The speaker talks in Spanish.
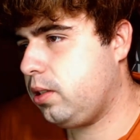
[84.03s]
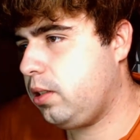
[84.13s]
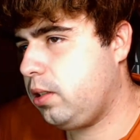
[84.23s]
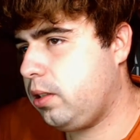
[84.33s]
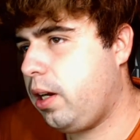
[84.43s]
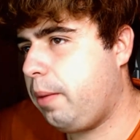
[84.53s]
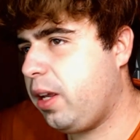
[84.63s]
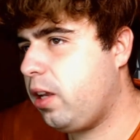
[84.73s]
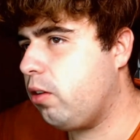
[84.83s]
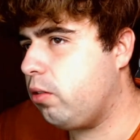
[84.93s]
Este era
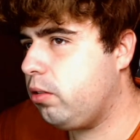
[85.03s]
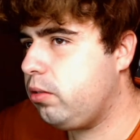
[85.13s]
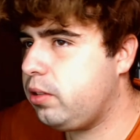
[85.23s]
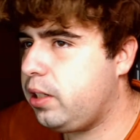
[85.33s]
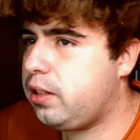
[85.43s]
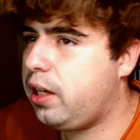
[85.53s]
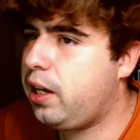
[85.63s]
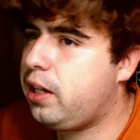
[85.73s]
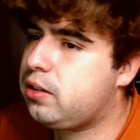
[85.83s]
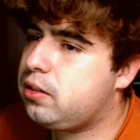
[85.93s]
Minhyu, ¿no? Y
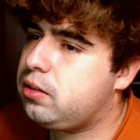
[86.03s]
este es